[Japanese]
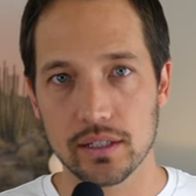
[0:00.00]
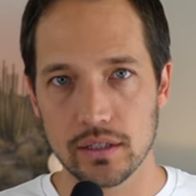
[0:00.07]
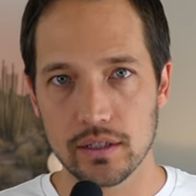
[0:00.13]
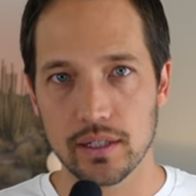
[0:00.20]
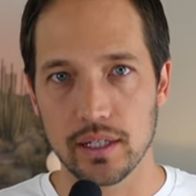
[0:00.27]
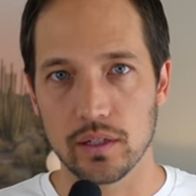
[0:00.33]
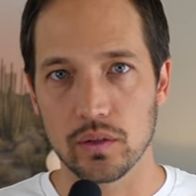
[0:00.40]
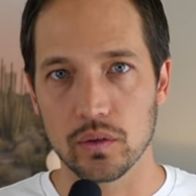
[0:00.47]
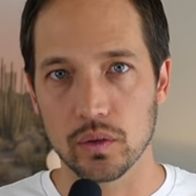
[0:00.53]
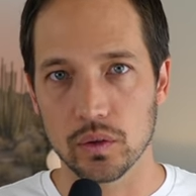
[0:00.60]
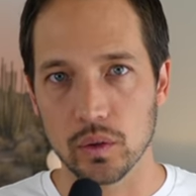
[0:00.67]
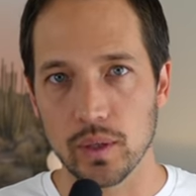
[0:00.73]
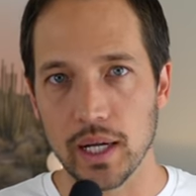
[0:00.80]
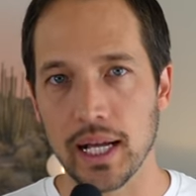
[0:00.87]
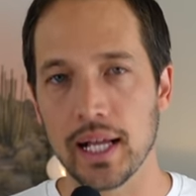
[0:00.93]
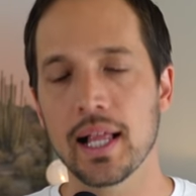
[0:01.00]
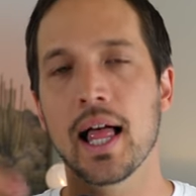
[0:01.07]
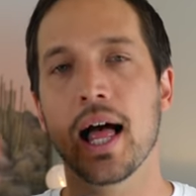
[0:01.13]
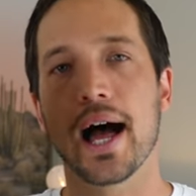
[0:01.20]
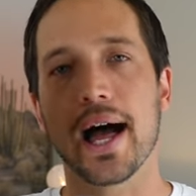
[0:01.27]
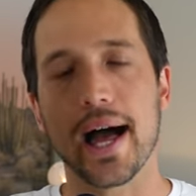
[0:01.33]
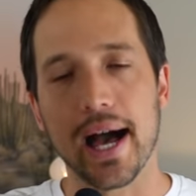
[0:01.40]
るっていうことは、
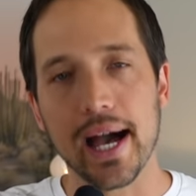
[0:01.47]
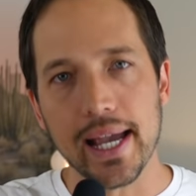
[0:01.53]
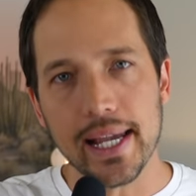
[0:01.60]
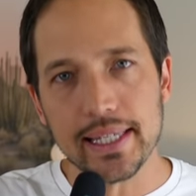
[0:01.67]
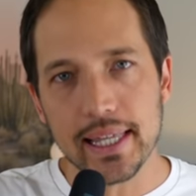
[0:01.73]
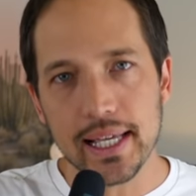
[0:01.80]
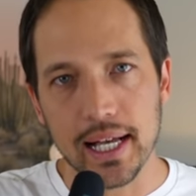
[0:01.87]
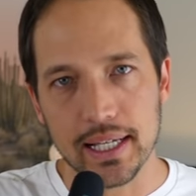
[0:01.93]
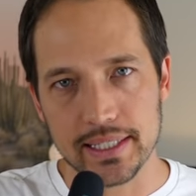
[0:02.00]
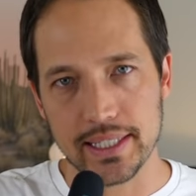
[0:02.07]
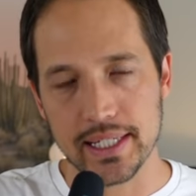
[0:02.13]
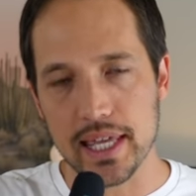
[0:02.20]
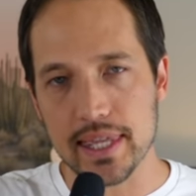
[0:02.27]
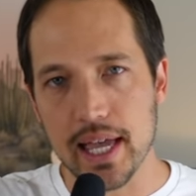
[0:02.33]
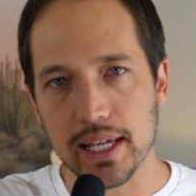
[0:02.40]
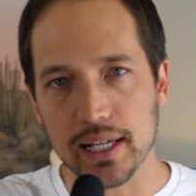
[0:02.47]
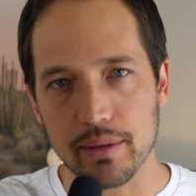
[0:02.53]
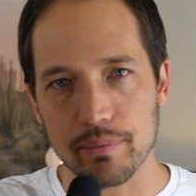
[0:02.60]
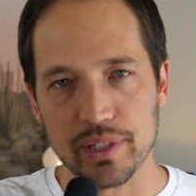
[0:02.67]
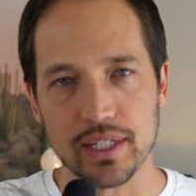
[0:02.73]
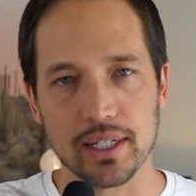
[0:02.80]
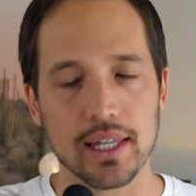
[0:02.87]
相手が知らないか
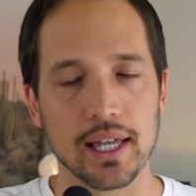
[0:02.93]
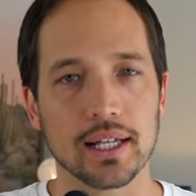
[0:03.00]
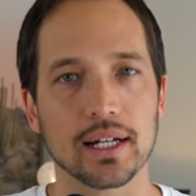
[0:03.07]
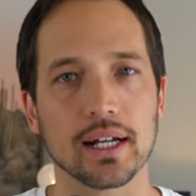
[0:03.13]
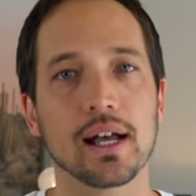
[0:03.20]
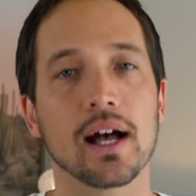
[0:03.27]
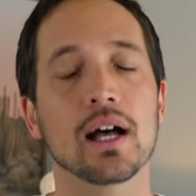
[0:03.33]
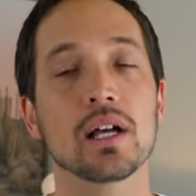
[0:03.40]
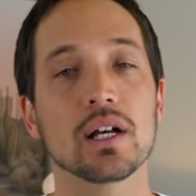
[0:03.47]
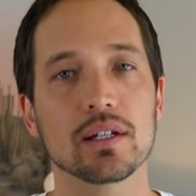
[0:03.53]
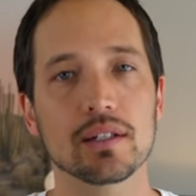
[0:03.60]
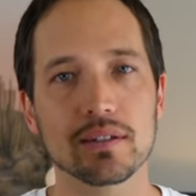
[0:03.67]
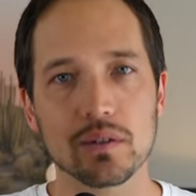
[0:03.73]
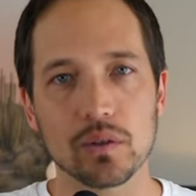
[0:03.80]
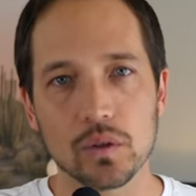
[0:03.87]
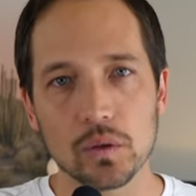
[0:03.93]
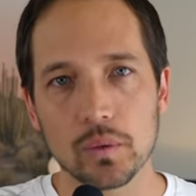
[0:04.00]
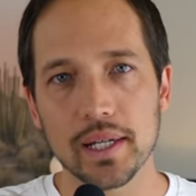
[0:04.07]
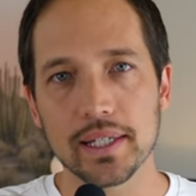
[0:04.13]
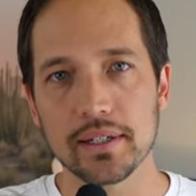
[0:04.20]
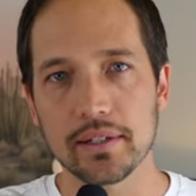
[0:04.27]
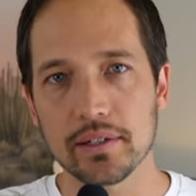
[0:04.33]
もしれないから、そこ
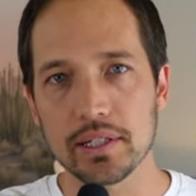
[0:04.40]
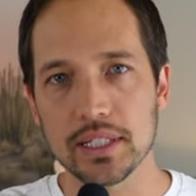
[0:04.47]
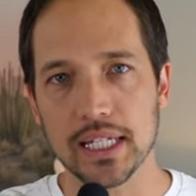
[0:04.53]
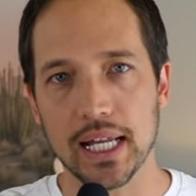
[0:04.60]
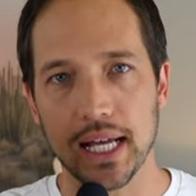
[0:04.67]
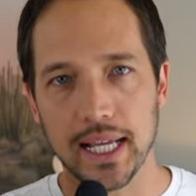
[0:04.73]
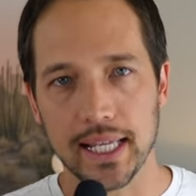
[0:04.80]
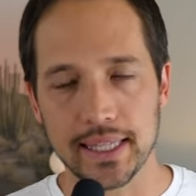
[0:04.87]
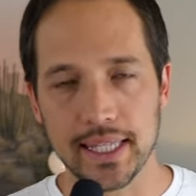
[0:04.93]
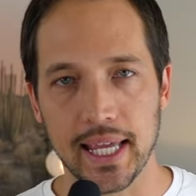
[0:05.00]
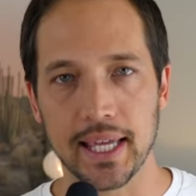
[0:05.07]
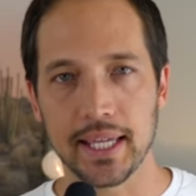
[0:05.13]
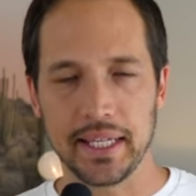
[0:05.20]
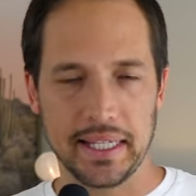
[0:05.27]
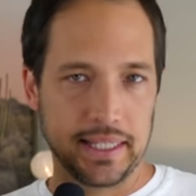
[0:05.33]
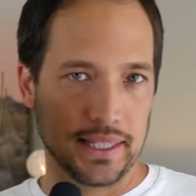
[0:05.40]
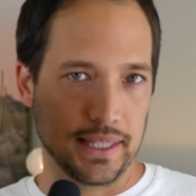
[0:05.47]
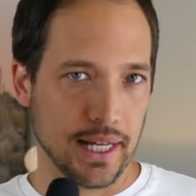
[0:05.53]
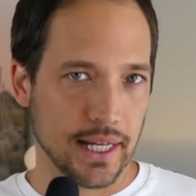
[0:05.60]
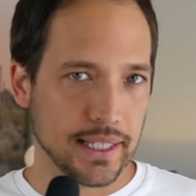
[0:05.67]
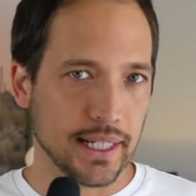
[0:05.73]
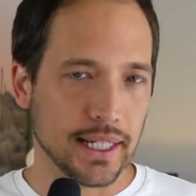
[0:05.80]
は許してあげて、
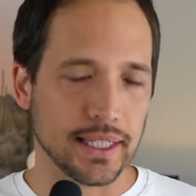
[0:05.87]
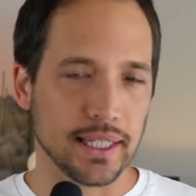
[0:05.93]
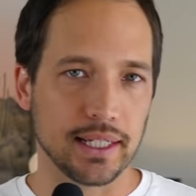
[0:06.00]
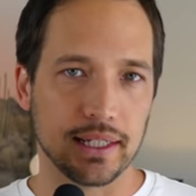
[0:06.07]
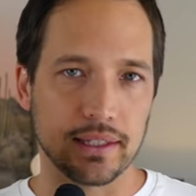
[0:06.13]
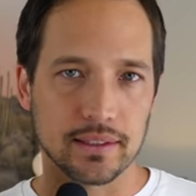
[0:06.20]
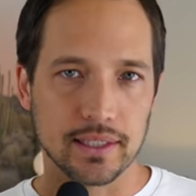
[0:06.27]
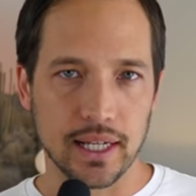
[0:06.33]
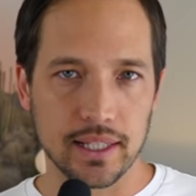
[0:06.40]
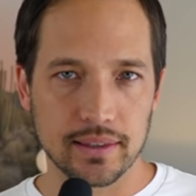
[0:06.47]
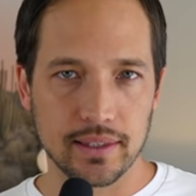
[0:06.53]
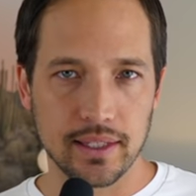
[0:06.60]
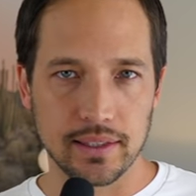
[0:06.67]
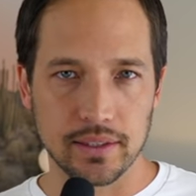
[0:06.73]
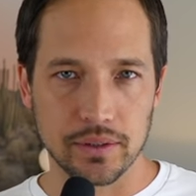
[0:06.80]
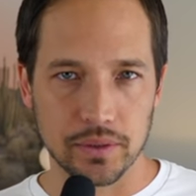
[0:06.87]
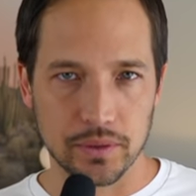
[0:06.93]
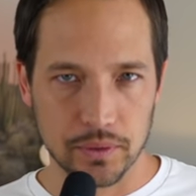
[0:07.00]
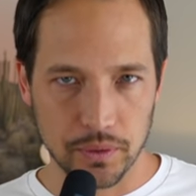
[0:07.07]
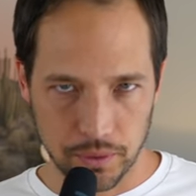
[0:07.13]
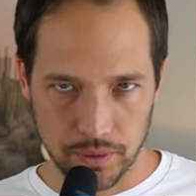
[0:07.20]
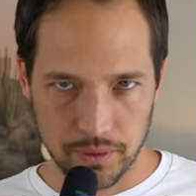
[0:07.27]
何ができるかっていう
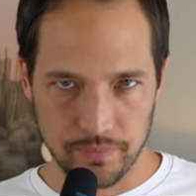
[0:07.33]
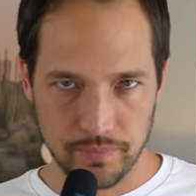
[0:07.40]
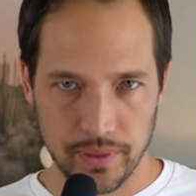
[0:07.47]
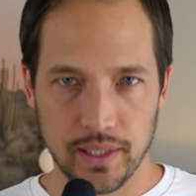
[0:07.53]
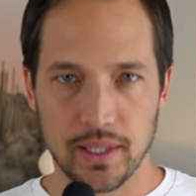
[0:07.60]
と、